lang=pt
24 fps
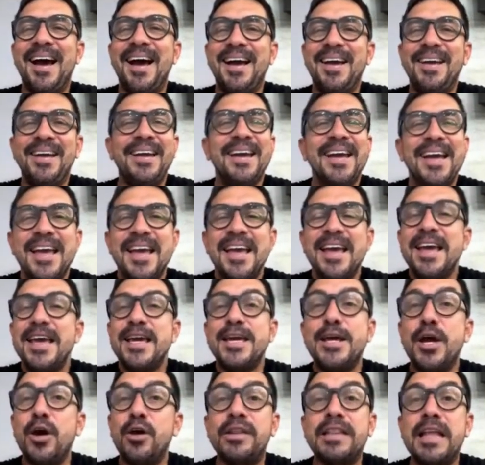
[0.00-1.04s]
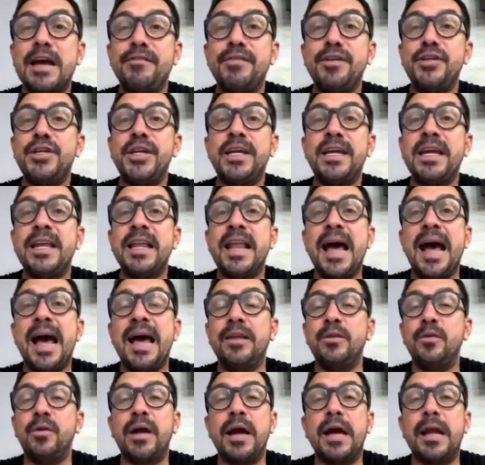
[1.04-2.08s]
Aí, e eu tava
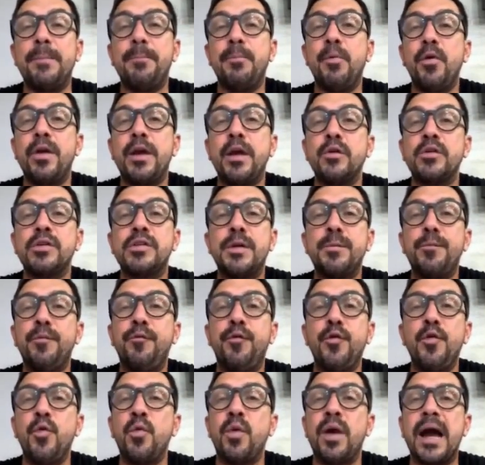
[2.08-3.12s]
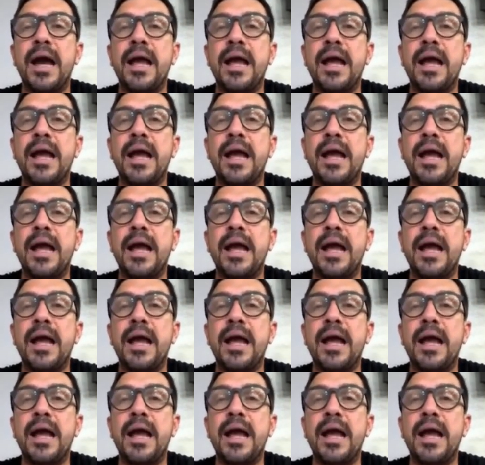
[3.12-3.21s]
indignado, cara, porque eu sempre fui um